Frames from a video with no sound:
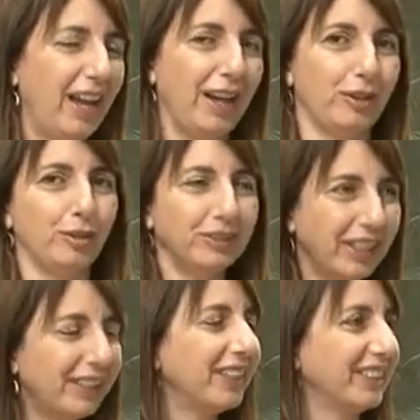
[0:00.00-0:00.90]
Ah, com
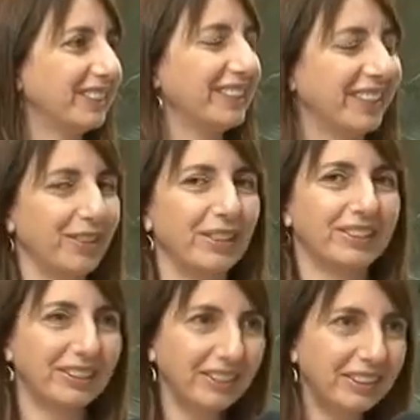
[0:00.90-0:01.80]
certeza. Eu
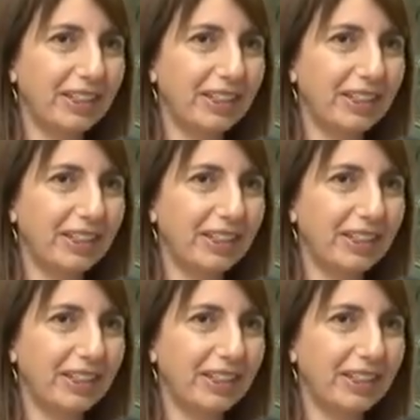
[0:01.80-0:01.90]
aceito o